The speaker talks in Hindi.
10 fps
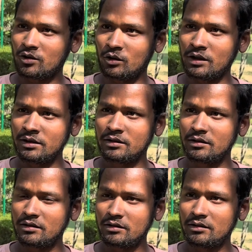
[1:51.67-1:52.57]
छोड़
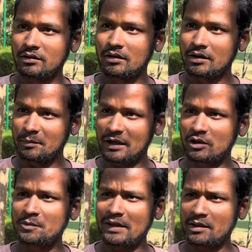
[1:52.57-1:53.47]
मैं तो
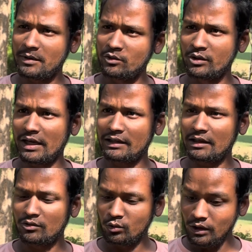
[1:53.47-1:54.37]
इस पार्क में यूं ही आया था
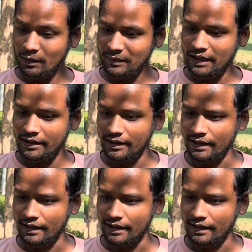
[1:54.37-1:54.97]
तू यहाँ पे क्या कर रहा